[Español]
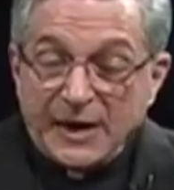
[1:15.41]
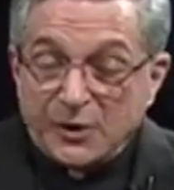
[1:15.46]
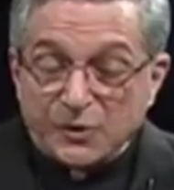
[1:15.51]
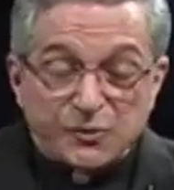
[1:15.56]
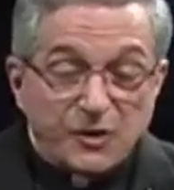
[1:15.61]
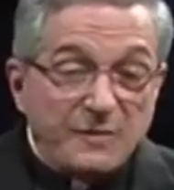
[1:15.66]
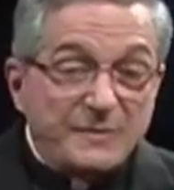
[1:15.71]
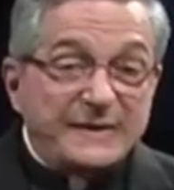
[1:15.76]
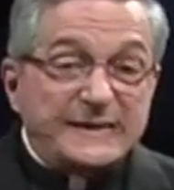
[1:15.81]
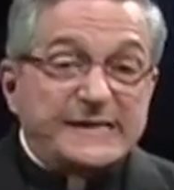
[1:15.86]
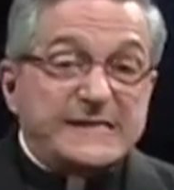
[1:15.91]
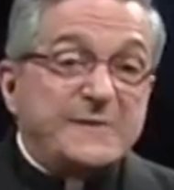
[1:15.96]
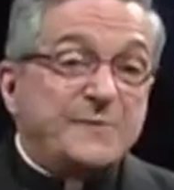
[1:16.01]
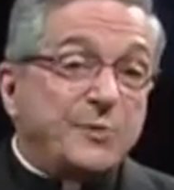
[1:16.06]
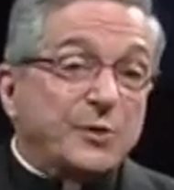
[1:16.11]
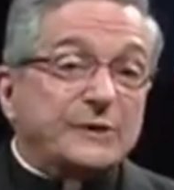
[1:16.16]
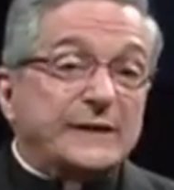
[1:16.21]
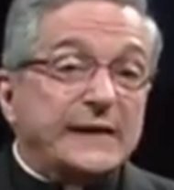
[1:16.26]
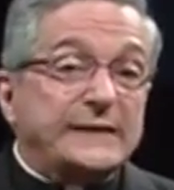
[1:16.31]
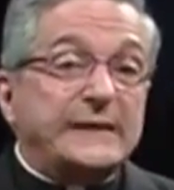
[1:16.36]
Y no solamente es
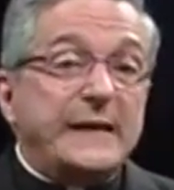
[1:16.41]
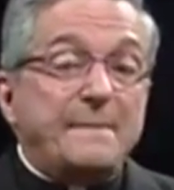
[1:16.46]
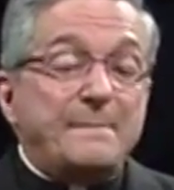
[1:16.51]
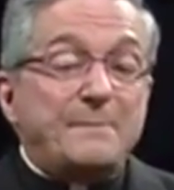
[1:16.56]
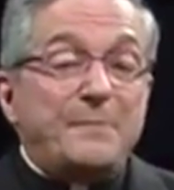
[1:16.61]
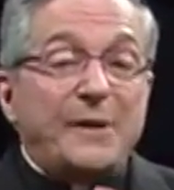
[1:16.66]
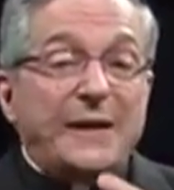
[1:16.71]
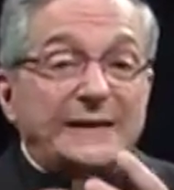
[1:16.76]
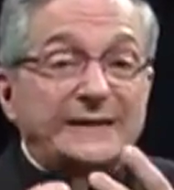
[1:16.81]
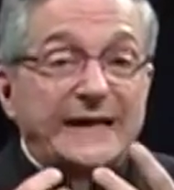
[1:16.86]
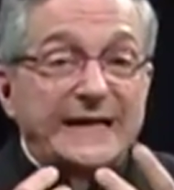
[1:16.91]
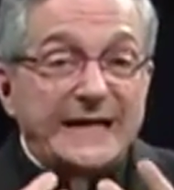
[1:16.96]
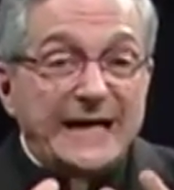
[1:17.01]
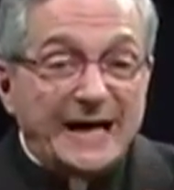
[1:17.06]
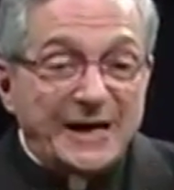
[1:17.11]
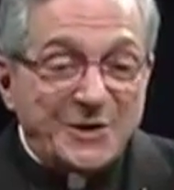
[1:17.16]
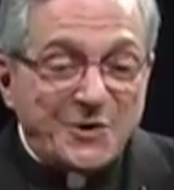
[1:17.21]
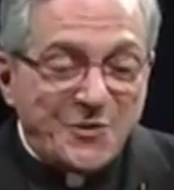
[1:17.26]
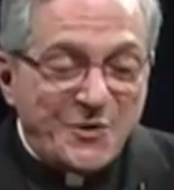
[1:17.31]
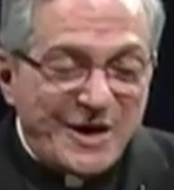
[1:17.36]
importante
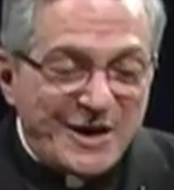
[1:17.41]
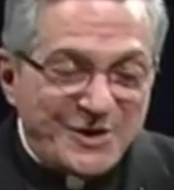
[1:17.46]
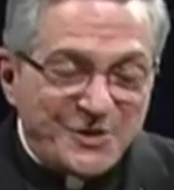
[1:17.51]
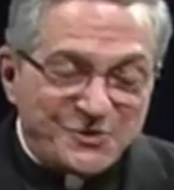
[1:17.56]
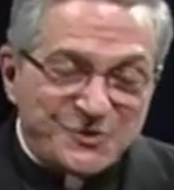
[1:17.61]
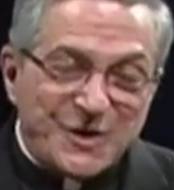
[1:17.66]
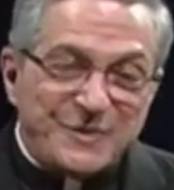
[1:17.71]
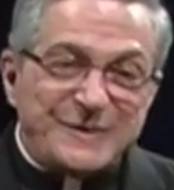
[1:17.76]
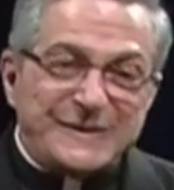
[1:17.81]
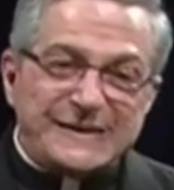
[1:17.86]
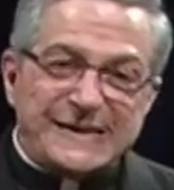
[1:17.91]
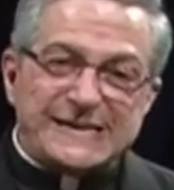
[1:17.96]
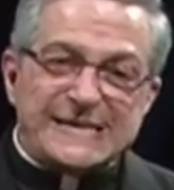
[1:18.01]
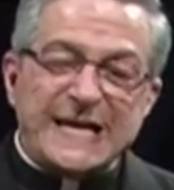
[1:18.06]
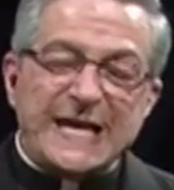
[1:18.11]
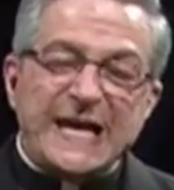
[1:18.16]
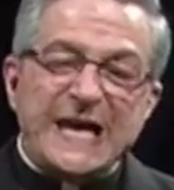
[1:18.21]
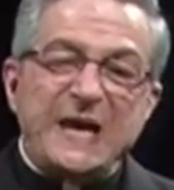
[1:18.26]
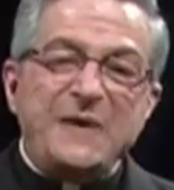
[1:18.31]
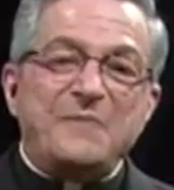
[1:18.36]
platicar con Él, no solamente
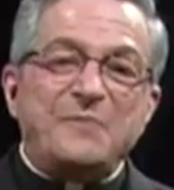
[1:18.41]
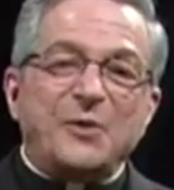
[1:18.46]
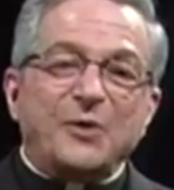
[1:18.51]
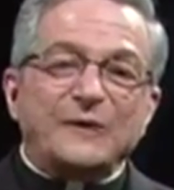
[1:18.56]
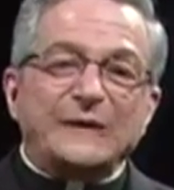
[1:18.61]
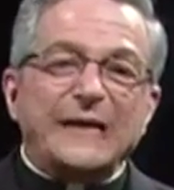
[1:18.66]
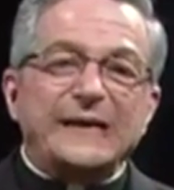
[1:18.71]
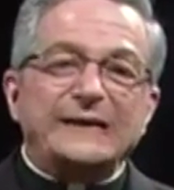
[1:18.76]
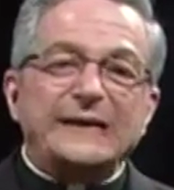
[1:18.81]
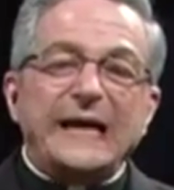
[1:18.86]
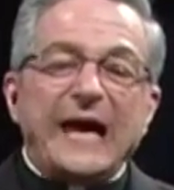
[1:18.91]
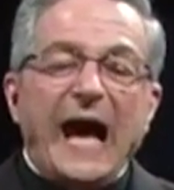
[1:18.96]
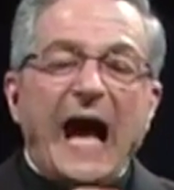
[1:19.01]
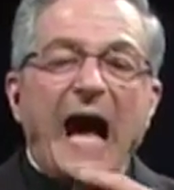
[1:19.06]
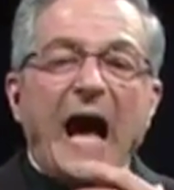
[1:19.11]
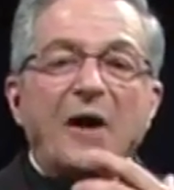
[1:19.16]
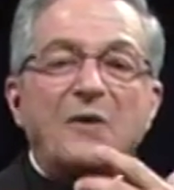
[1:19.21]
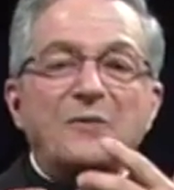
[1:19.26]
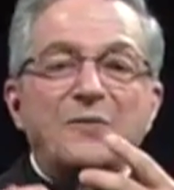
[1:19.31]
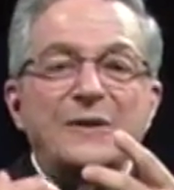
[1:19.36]
es
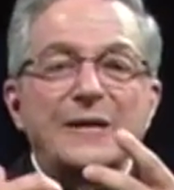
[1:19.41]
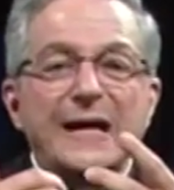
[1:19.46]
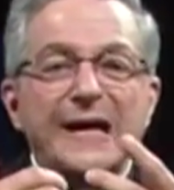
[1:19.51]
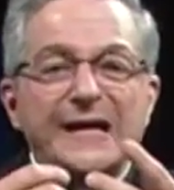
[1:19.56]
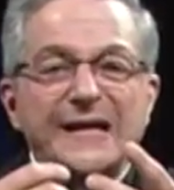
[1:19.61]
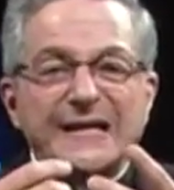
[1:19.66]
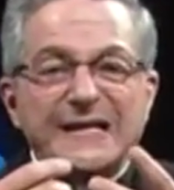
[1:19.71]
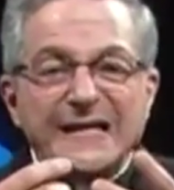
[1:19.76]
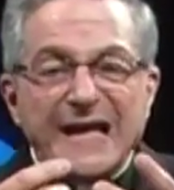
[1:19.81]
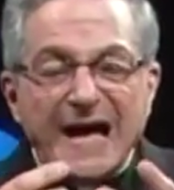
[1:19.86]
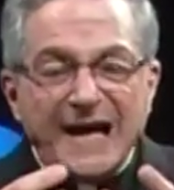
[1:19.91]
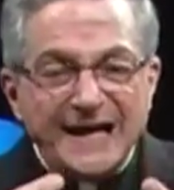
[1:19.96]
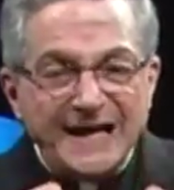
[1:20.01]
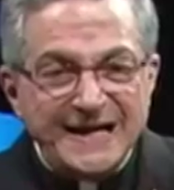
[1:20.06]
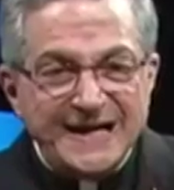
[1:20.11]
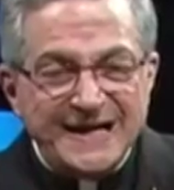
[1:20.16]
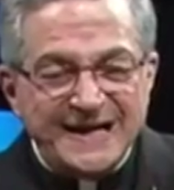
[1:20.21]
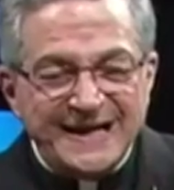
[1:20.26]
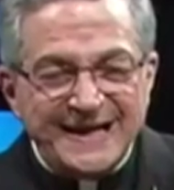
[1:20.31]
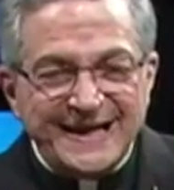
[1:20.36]
importante hablarle a
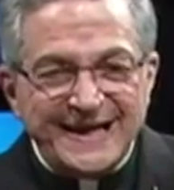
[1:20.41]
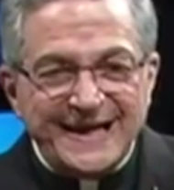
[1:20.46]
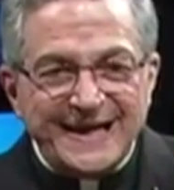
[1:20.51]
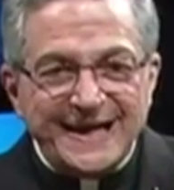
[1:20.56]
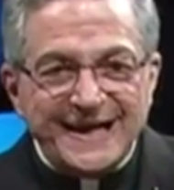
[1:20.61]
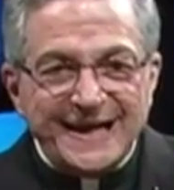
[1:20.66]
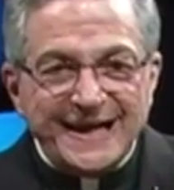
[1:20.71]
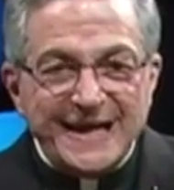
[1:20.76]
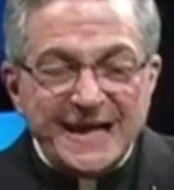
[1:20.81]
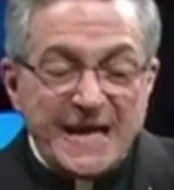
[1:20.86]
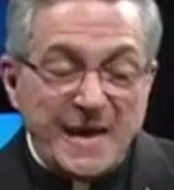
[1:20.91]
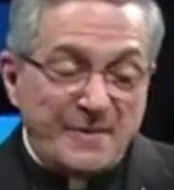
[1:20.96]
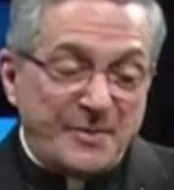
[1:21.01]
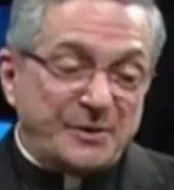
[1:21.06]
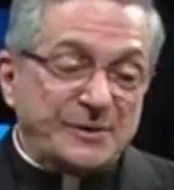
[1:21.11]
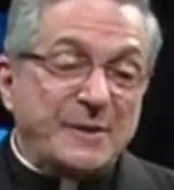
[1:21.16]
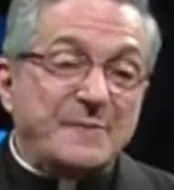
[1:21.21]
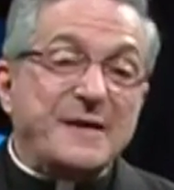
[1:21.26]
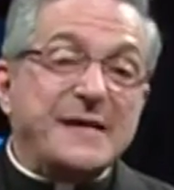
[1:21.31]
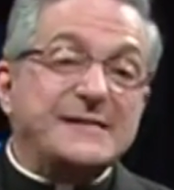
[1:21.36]
Él,
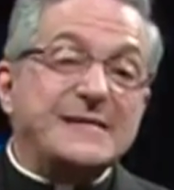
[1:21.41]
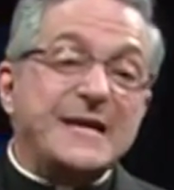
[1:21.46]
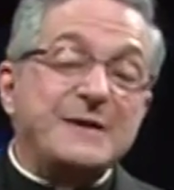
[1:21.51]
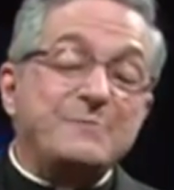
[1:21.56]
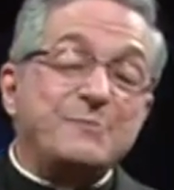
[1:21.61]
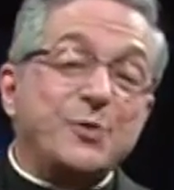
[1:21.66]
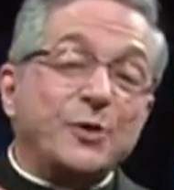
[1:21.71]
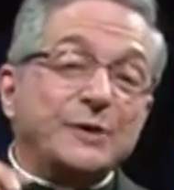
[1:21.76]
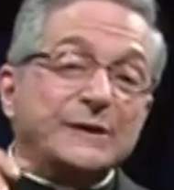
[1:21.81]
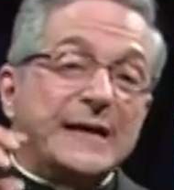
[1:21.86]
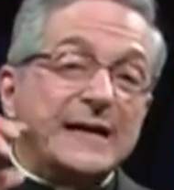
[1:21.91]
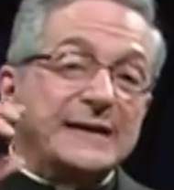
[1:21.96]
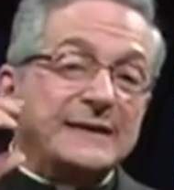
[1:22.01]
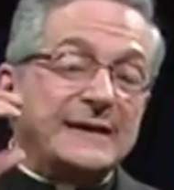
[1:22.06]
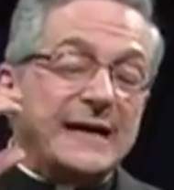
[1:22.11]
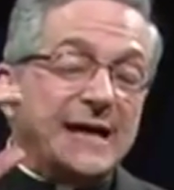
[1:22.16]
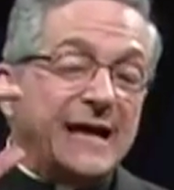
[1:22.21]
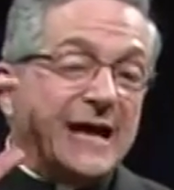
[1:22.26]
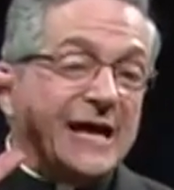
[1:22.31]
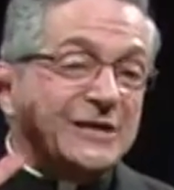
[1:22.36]
pero también es
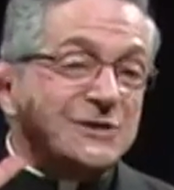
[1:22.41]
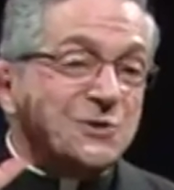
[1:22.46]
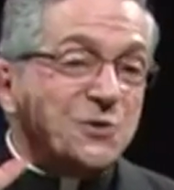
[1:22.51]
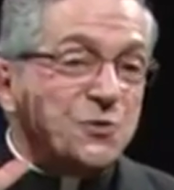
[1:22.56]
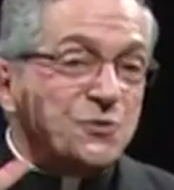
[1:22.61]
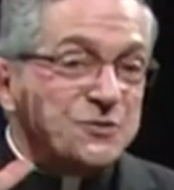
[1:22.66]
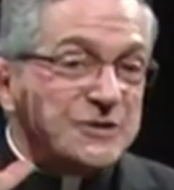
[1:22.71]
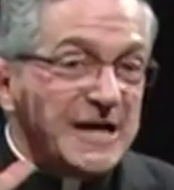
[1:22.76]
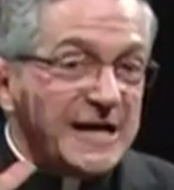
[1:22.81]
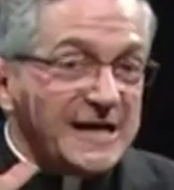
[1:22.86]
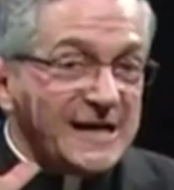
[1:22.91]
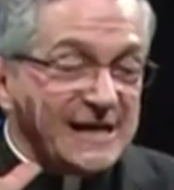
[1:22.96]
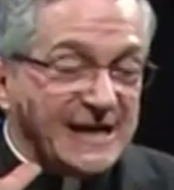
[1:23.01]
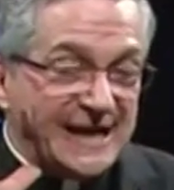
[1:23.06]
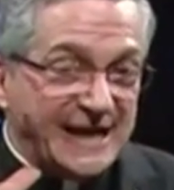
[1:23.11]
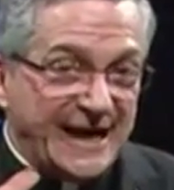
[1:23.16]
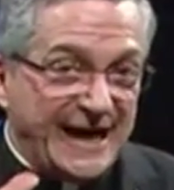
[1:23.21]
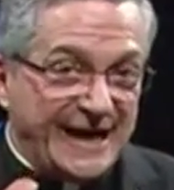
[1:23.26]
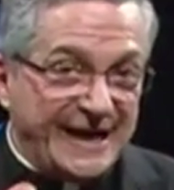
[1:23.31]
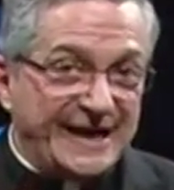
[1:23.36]
importante
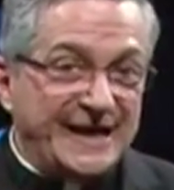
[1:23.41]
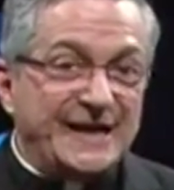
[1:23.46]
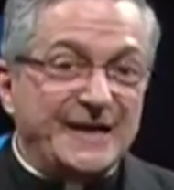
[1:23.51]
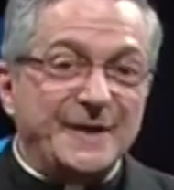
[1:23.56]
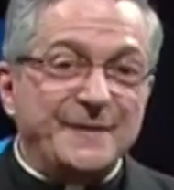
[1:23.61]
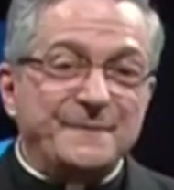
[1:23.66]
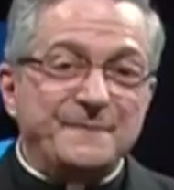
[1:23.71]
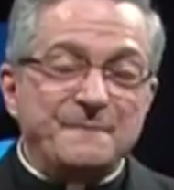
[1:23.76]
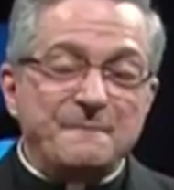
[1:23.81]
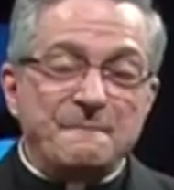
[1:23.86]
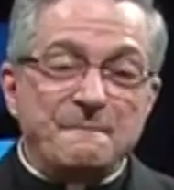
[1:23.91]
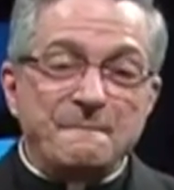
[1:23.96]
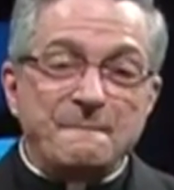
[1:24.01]
escucharle a Él.